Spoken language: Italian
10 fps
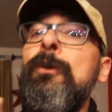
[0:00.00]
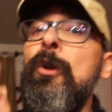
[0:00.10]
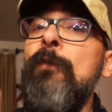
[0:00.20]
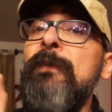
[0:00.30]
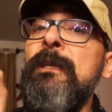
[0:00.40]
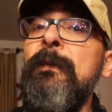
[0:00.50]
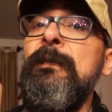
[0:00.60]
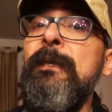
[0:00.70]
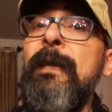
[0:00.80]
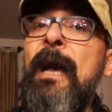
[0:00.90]
non vi
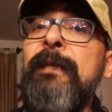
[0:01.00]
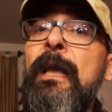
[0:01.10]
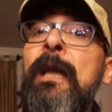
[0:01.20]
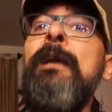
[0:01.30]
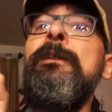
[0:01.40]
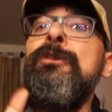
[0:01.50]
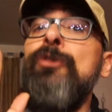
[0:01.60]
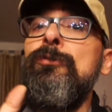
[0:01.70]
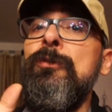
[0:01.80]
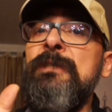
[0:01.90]
dimenticate di
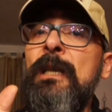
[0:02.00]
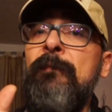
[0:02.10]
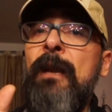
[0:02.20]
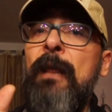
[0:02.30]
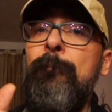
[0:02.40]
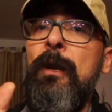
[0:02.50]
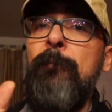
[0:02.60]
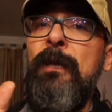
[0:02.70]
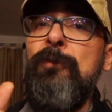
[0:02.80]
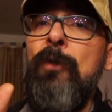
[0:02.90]
sottoscrivere
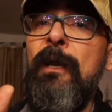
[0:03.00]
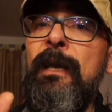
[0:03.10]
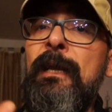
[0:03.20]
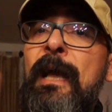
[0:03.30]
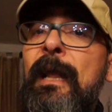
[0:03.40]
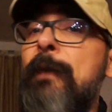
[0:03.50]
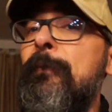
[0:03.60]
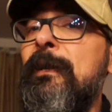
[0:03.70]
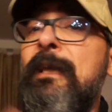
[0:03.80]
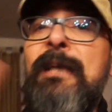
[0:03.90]
l'abbonamento al canale
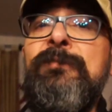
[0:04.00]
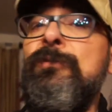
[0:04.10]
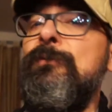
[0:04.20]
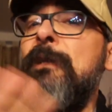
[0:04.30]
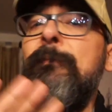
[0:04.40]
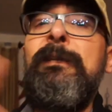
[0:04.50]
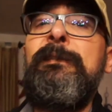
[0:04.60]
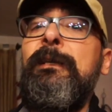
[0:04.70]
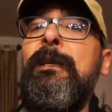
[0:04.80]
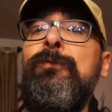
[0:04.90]
perché è
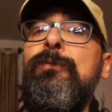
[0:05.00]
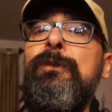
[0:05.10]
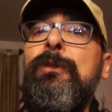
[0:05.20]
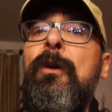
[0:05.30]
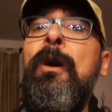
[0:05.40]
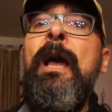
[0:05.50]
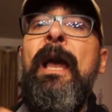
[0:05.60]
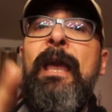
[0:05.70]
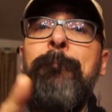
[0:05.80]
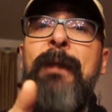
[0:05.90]
assolutamente gratuito
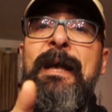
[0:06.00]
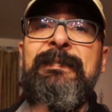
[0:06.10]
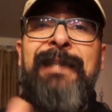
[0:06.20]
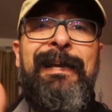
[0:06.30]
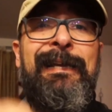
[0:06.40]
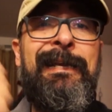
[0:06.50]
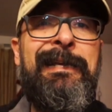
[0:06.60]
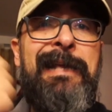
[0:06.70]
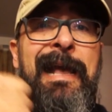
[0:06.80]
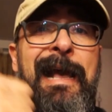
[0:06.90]
e basta
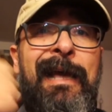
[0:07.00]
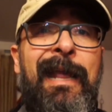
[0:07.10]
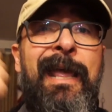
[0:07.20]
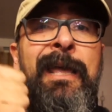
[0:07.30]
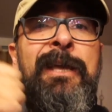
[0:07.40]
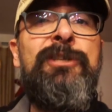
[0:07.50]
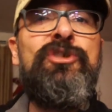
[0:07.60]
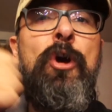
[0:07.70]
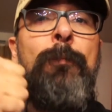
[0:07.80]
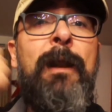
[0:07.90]
cliccare
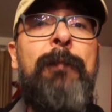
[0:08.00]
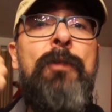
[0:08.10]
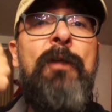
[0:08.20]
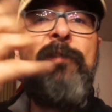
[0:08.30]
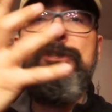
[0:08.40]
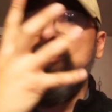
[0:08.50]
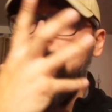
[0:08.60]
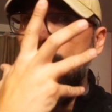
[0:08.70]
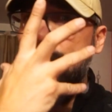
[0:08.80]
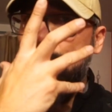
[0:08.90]
sopra il mio
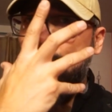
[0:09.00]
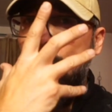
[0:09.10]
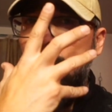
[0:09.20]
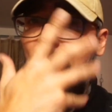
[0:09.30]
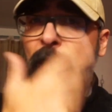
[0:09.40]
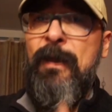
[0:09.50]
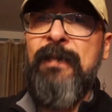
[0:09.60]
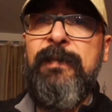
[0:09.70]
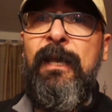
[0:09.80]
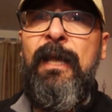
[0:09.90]
faccione con la
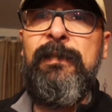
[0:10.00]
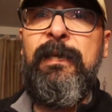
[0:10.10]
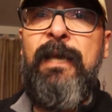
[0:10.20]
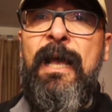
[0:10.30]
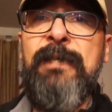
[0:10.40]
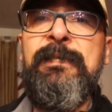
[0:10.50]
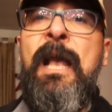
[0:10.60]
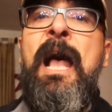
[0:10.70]
maschera antigas.